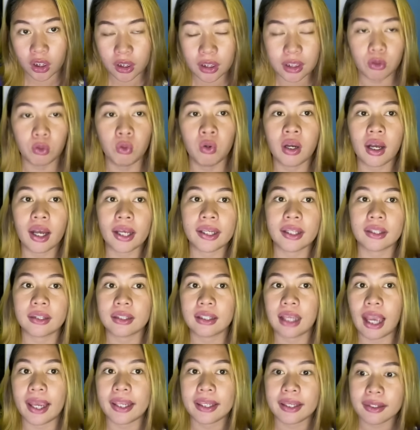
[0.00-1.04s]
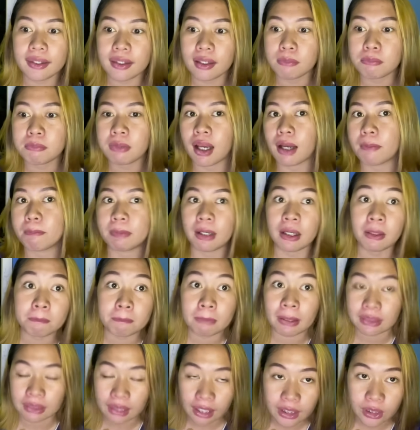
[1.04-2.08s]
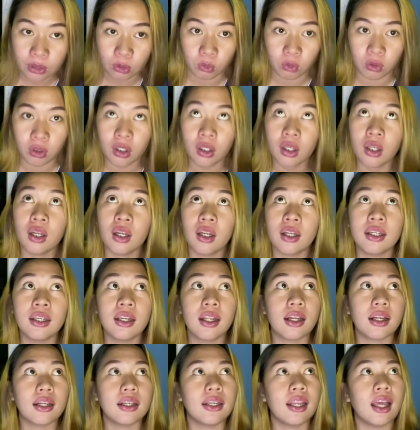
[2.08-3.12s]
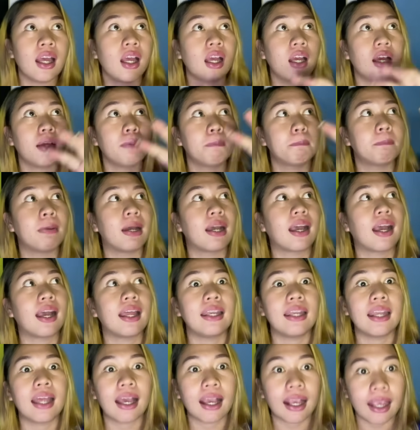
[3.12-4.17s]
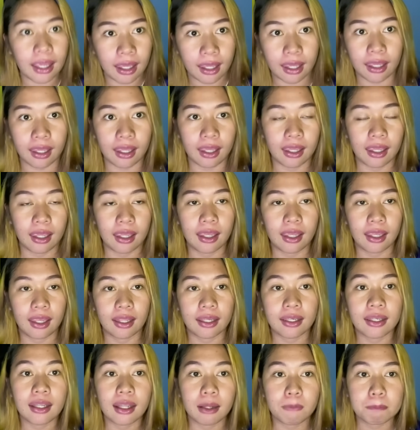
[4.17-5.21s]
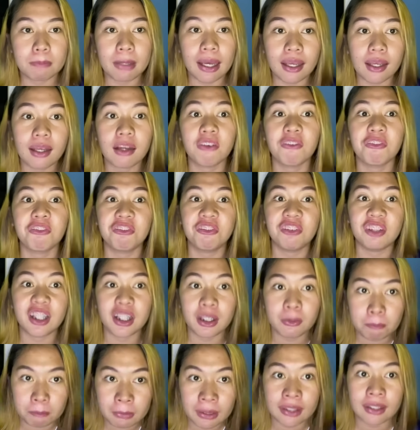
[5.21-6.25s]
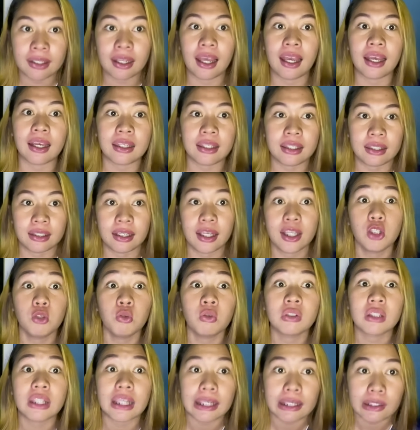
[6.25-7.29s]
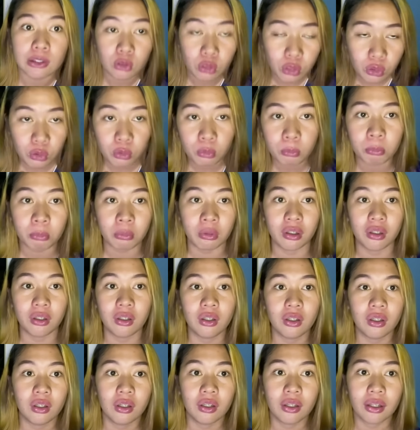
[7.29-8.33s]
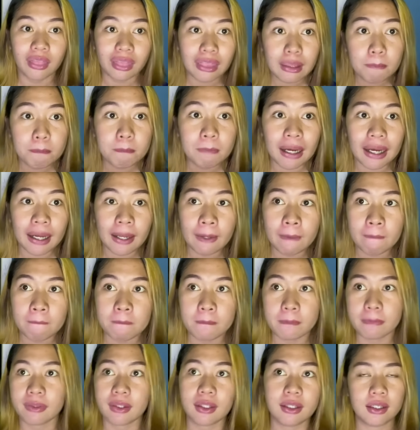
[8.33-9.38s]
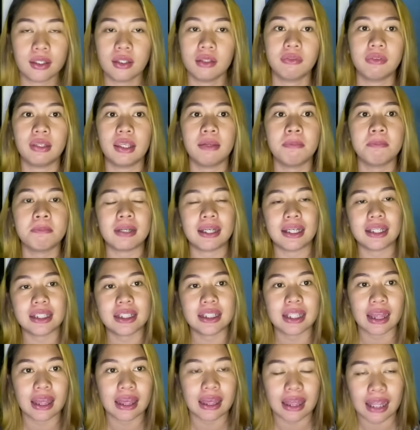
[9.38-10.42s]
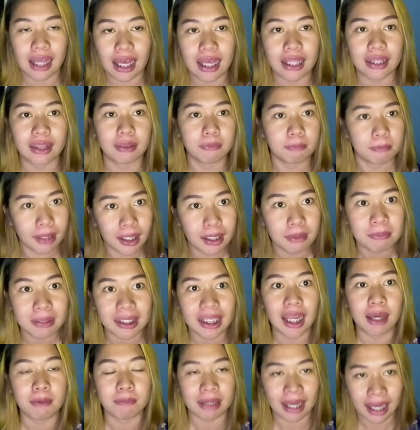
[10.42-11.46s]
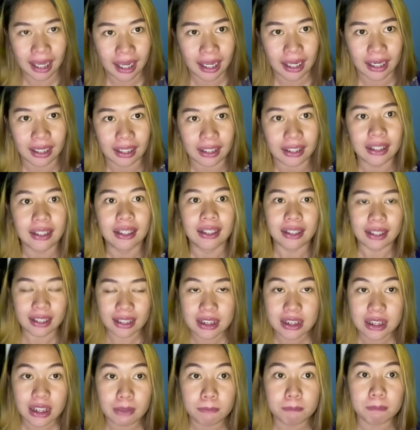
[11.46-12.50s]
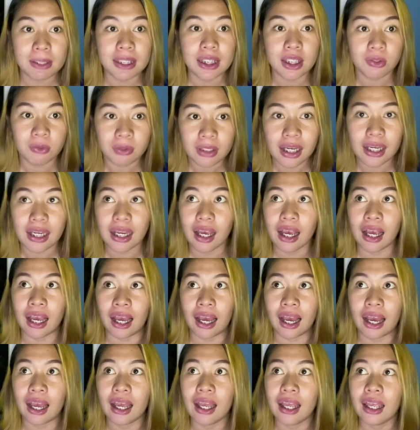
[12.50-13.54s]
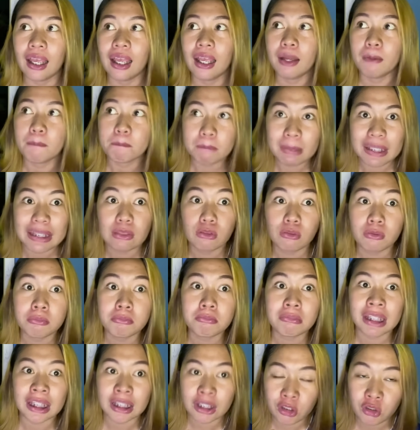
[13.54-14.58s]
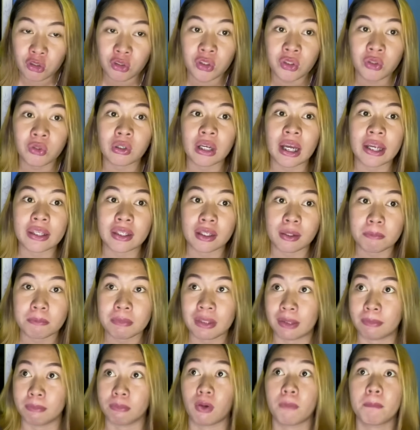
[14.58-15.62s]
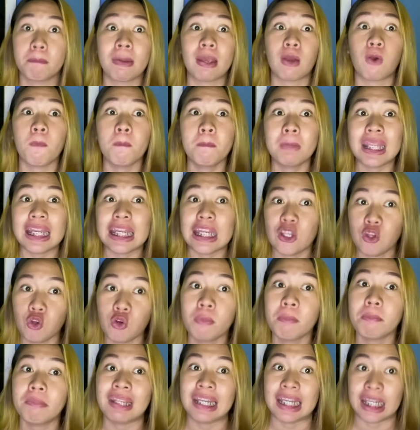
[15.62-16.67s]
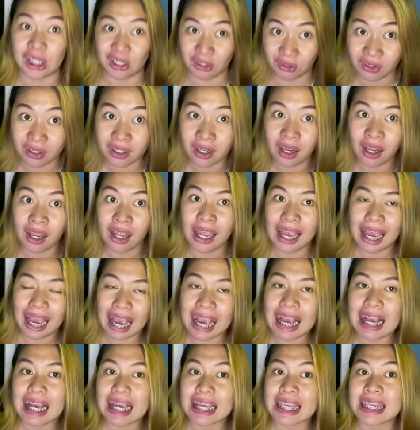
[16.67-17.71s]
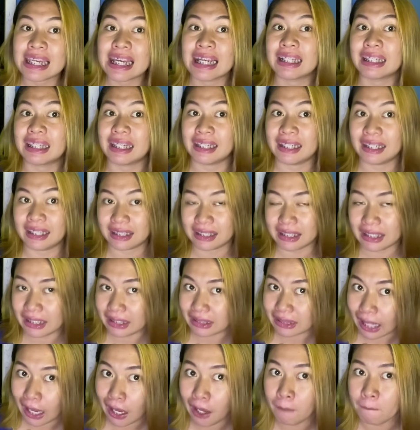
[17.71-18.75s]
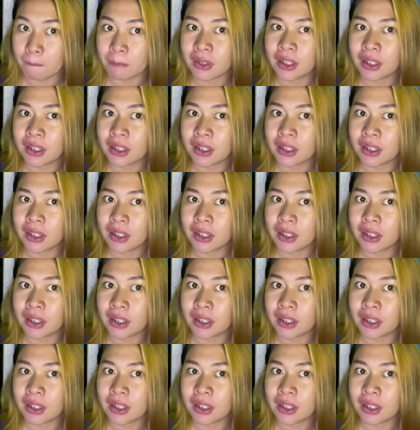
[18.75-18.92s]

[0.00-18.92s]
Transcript: Kung kaya't kaya niyang makapagpatayo ng napakalaki na parang Philippine Arena, yung Kingdom. 'di ba? Can you imagine that, mga minamahal? Isipin niyo na lang ha, 7 milyon yung kanyang miyembro, pero bilyon-bilyon ang kanyang kinikita.